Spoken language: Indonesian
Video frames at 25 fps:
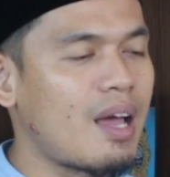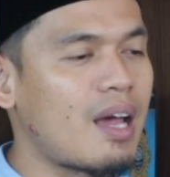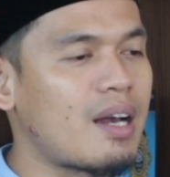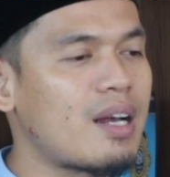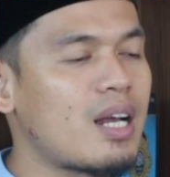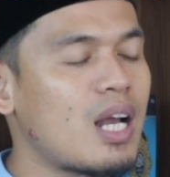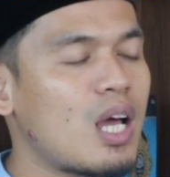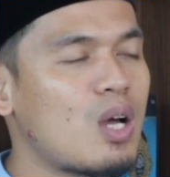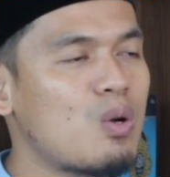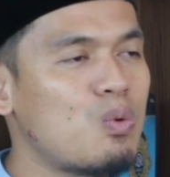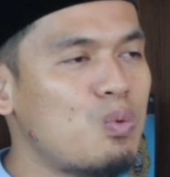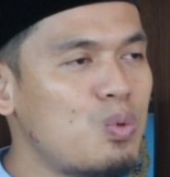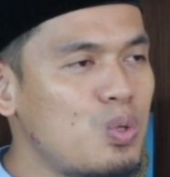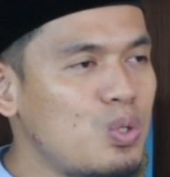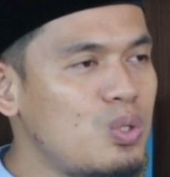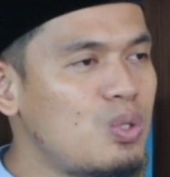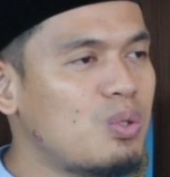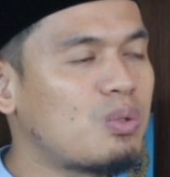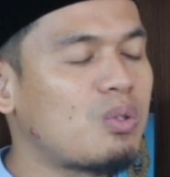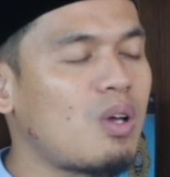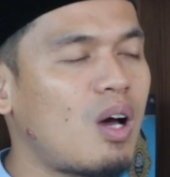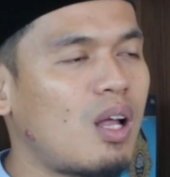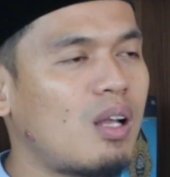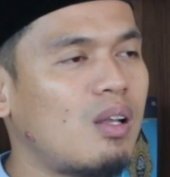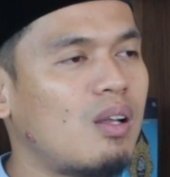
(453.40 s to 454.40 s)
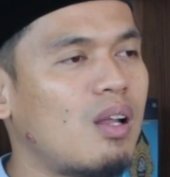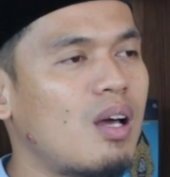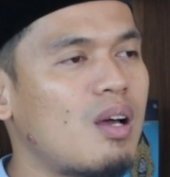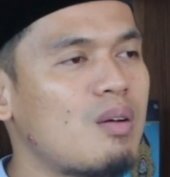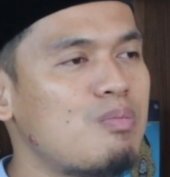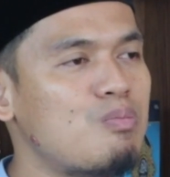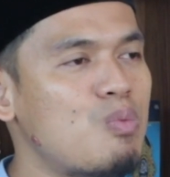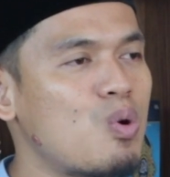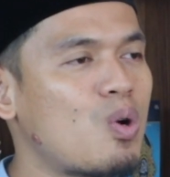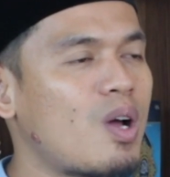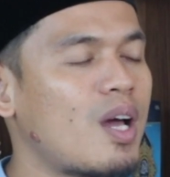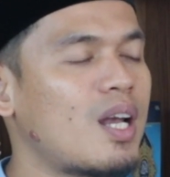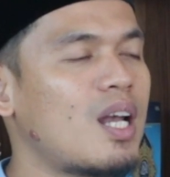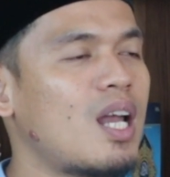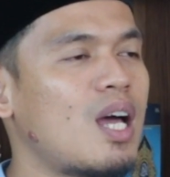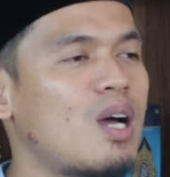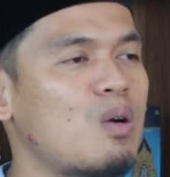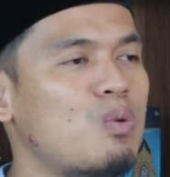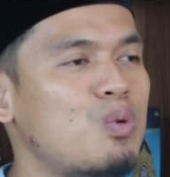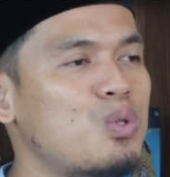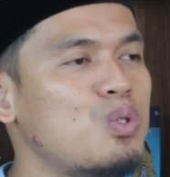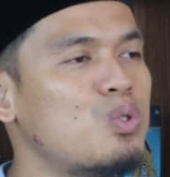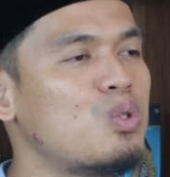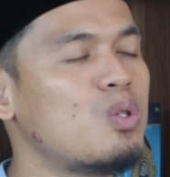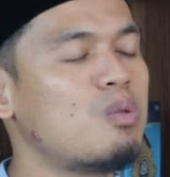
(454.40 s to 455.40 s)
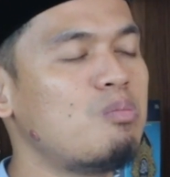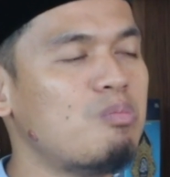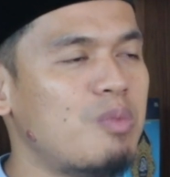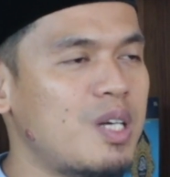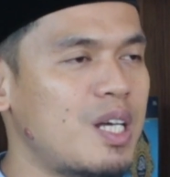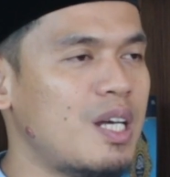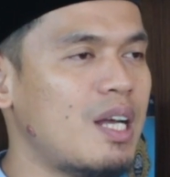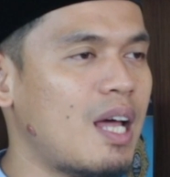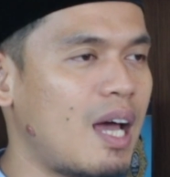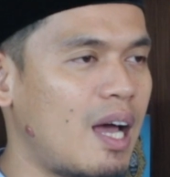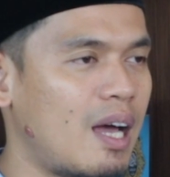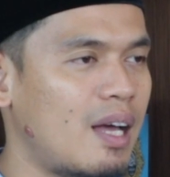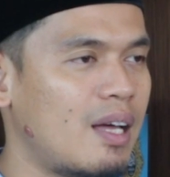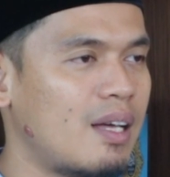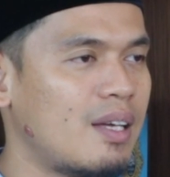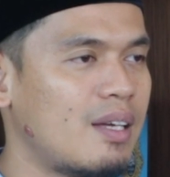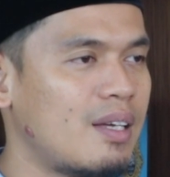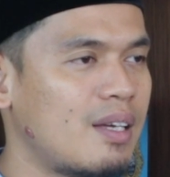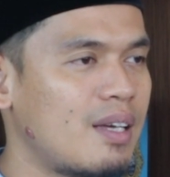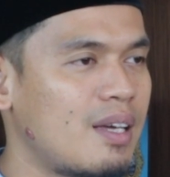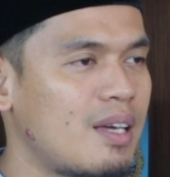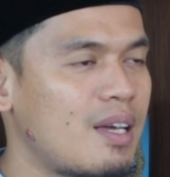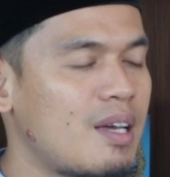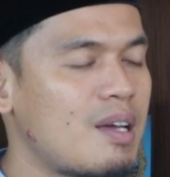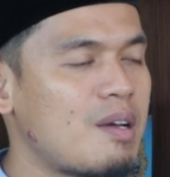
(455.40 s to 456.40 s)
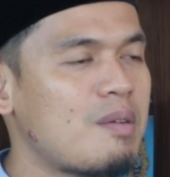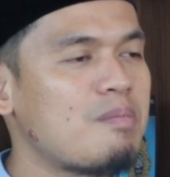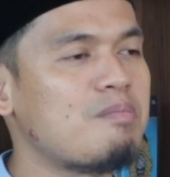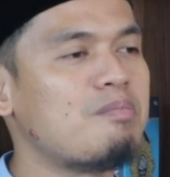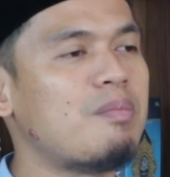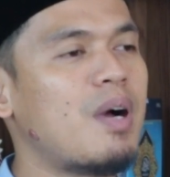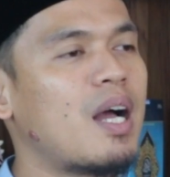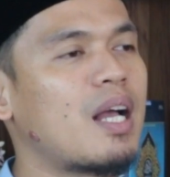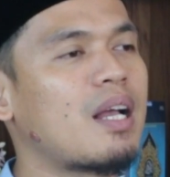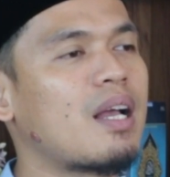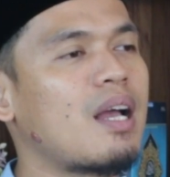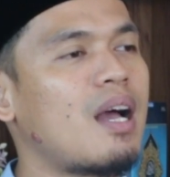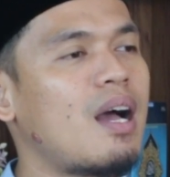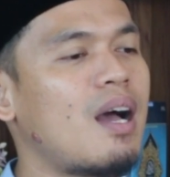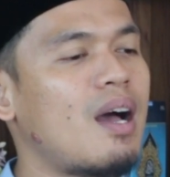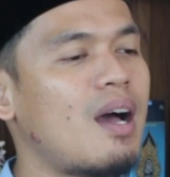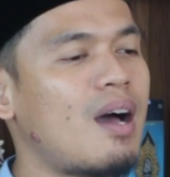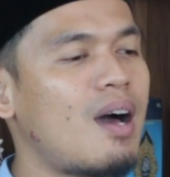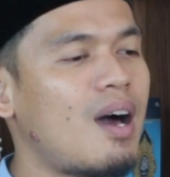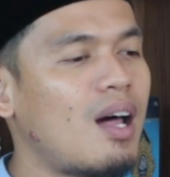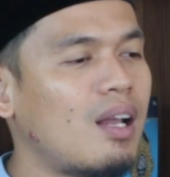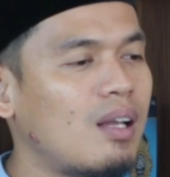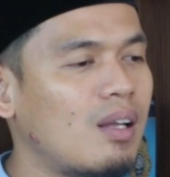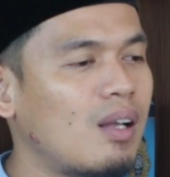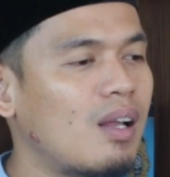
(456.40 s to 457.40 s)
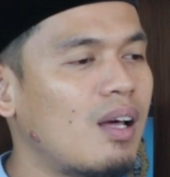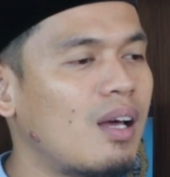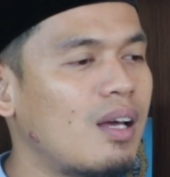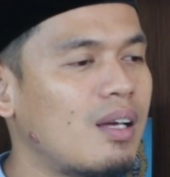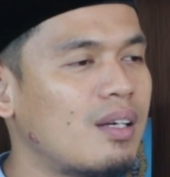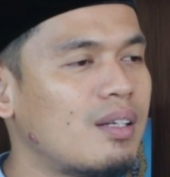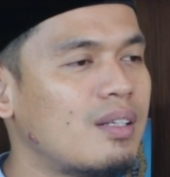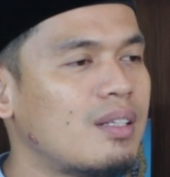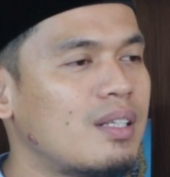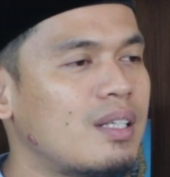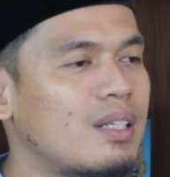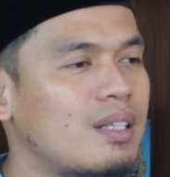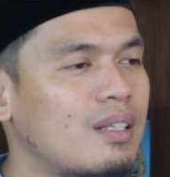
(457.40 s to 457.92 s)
Karena wujud Allah bukanlah wujud benda, maka Allah